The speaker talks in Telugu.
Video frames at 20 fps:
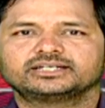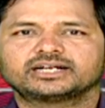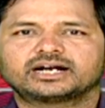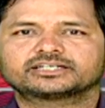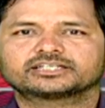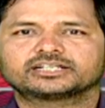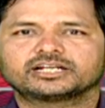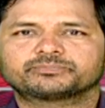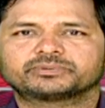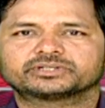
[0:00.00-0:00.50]

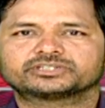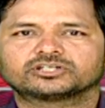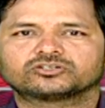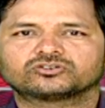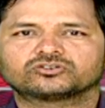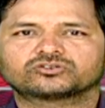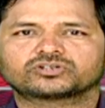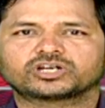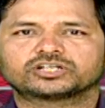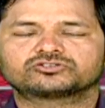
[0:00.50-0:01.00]
ఇలాంటి
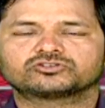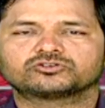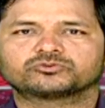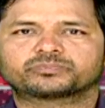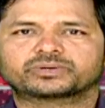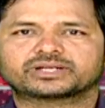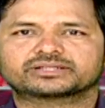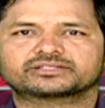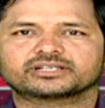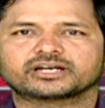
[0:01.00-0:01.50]
నేపథ్యంలో
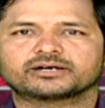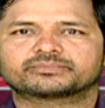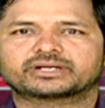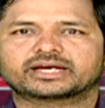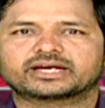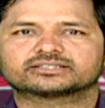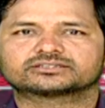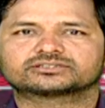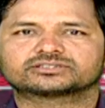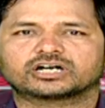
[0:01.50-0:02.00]
రైతులు
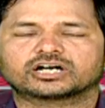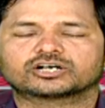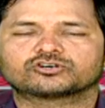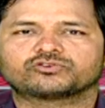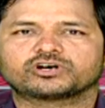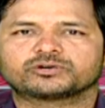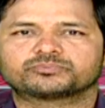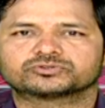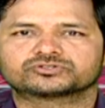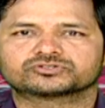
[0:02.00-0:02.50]
ప్రత్యామ్నాయ
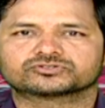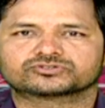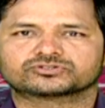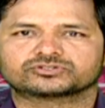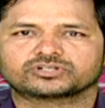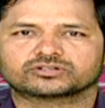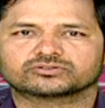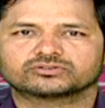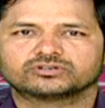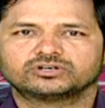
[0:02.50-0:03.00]
సాగు వైపు
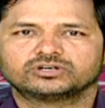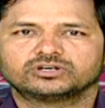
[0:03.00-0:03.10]
చూస్తున్నారు